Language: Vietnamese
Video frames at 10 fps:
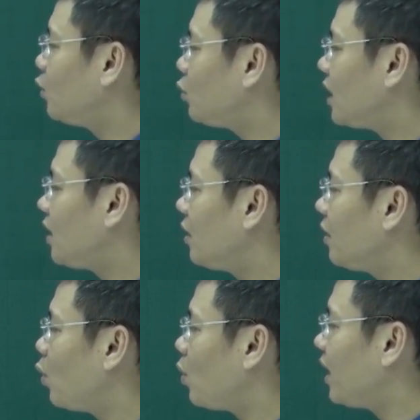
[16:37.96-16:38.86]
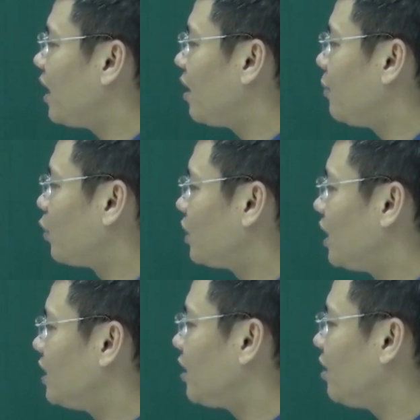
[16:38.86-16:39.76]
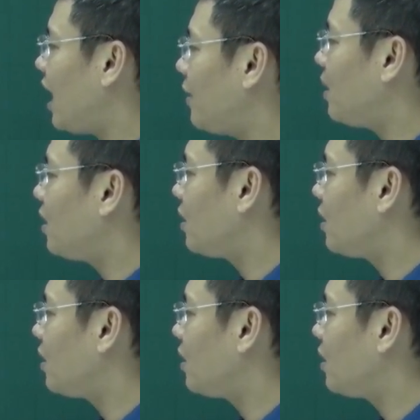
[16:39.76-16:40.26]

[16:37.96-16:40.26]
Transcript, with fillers: đây rút ra được cái mối quan hệ R1R nhân R2B,